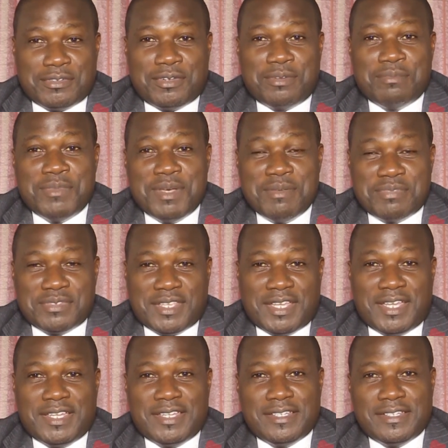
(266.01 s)
Donc, même
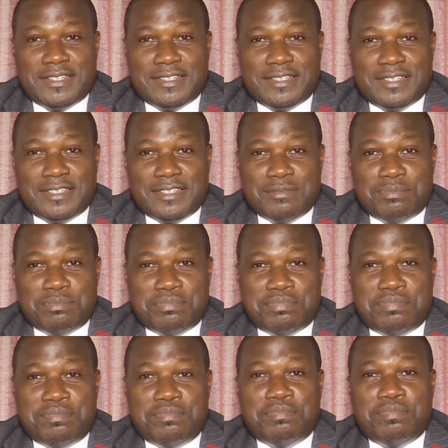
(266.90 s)
ça. Euh,
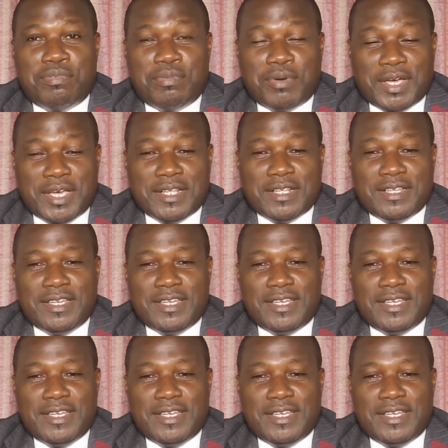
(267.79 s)
pourrait